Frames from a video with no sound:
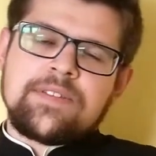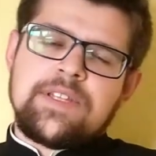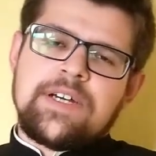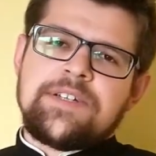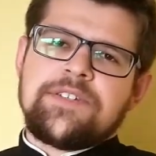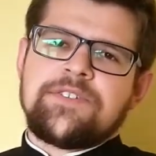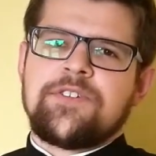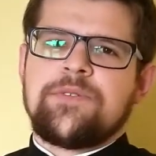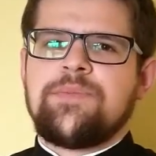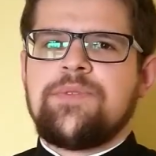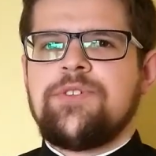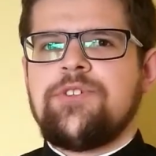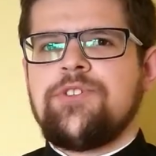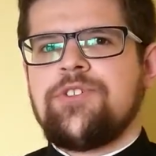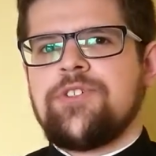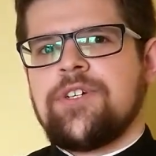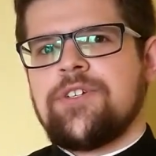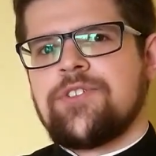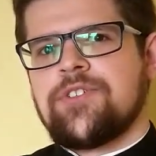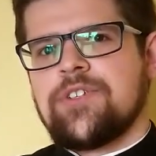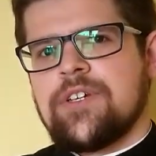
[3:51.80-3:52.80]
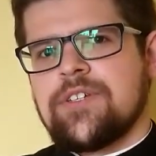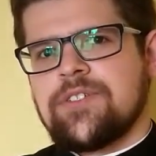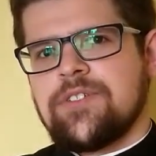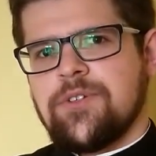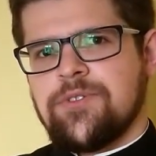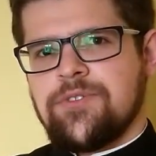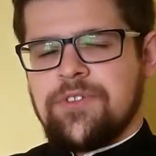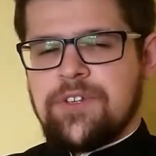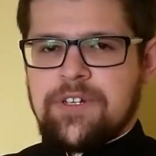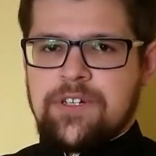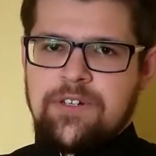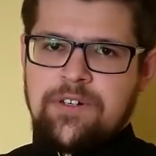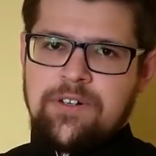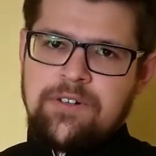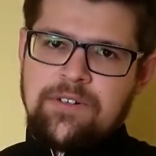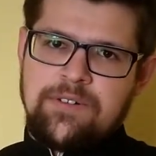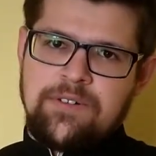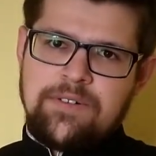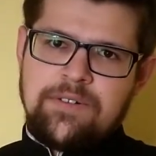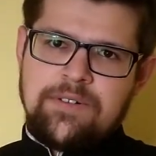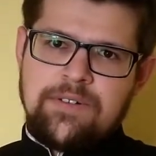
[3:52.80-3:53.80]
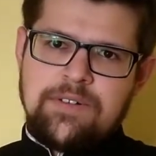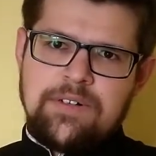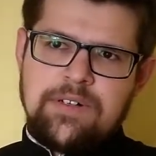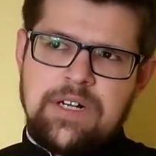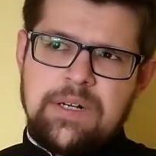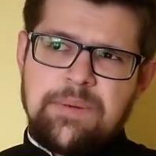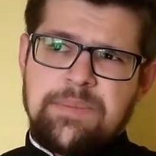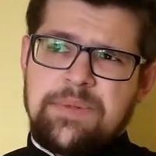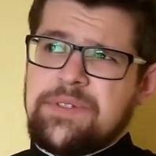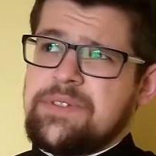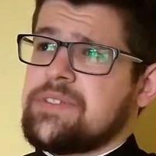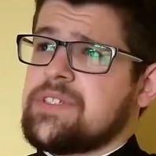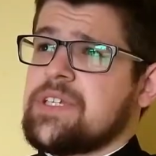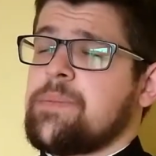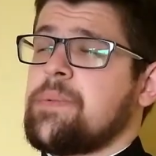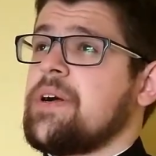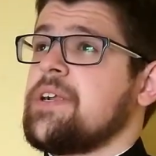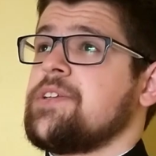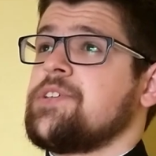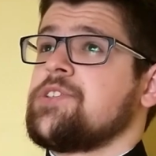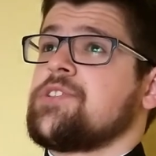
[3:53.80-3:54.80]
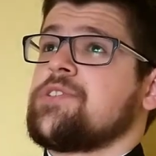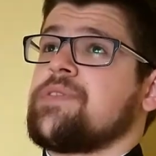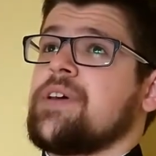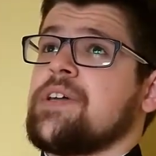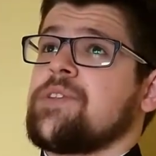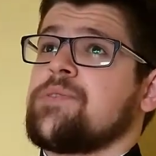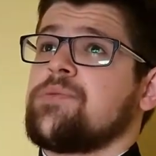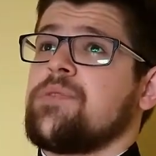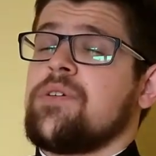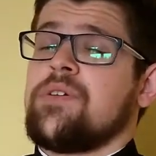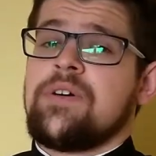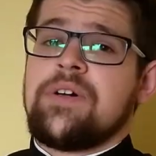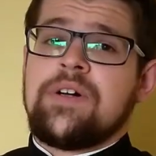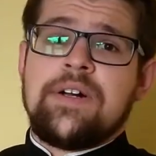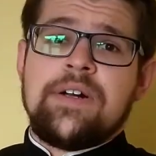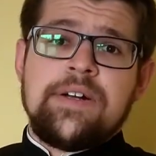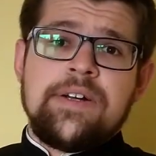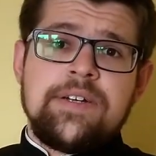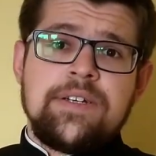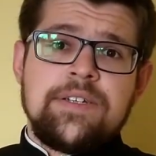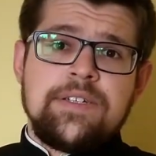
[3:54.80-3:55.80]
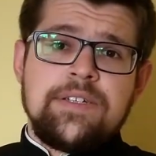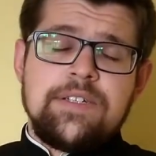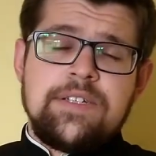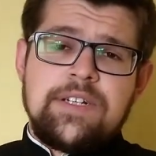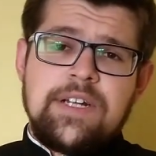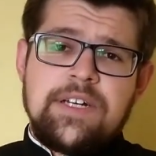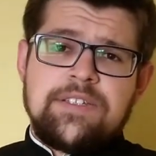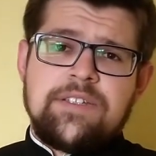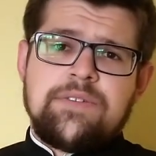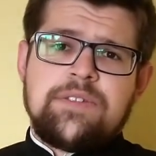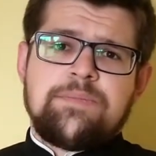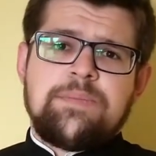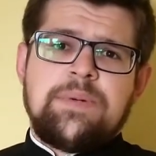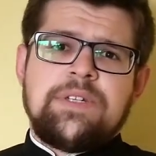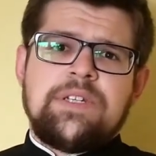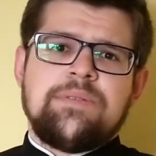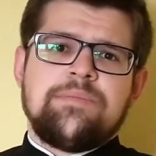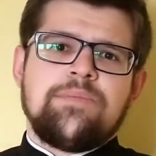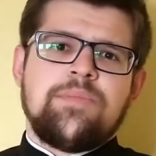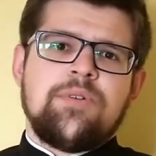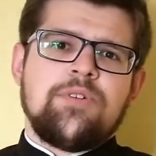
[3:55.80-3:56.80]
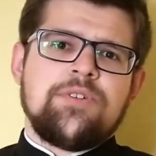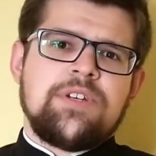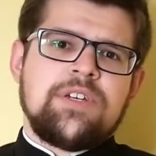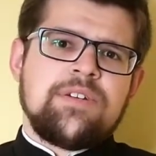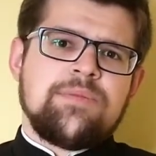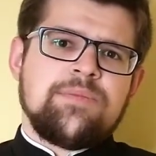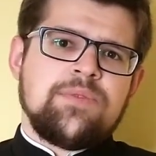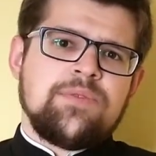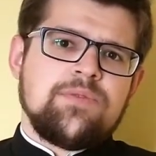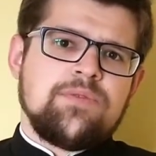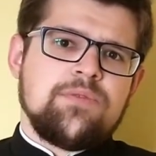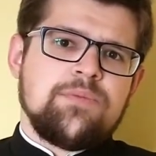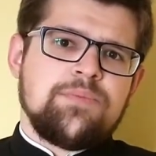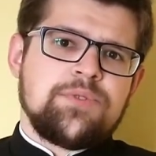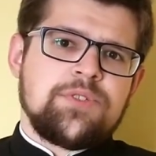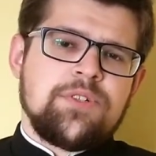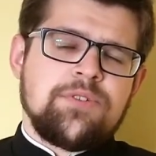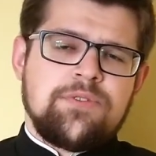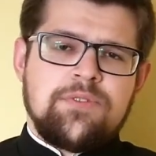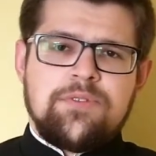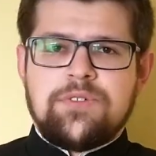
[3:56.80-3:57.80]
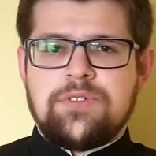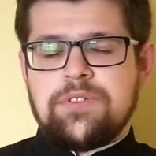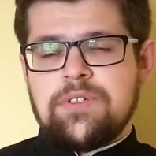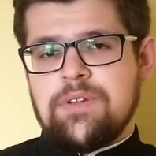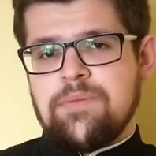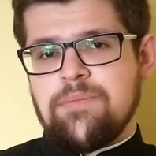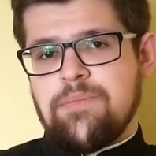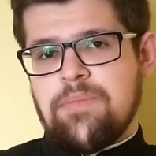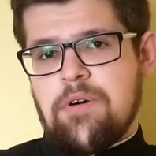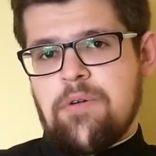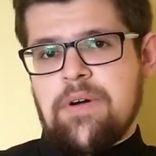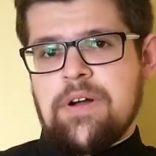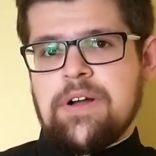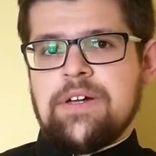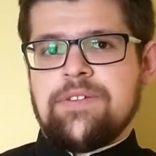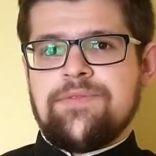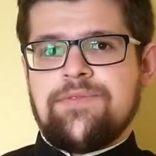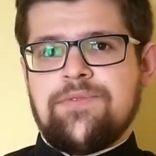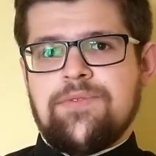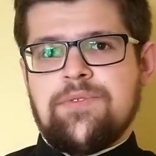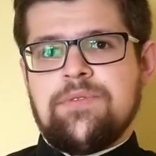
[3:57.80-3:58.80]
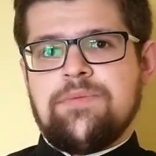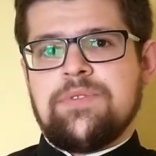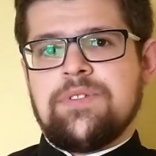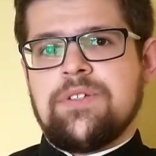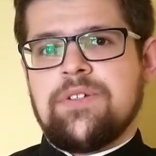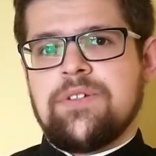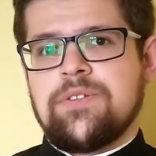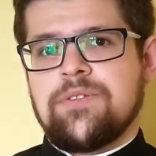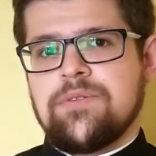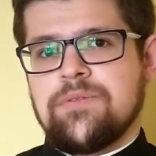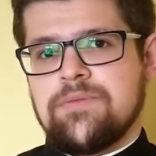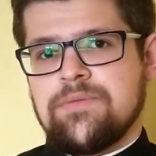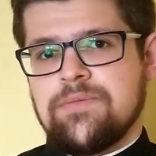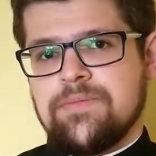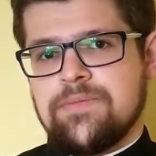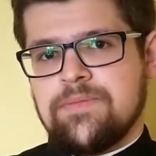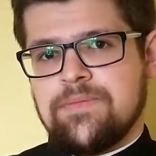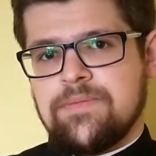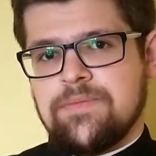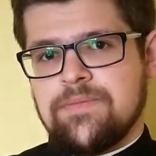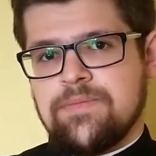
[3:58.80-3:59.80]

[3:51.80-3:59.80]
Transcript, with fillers: Daj sobie dzisiaj czas do tego, aby zapalić światło i razem z Panem Bogiem uprzątnąć ten bałagan w Twoim sercu.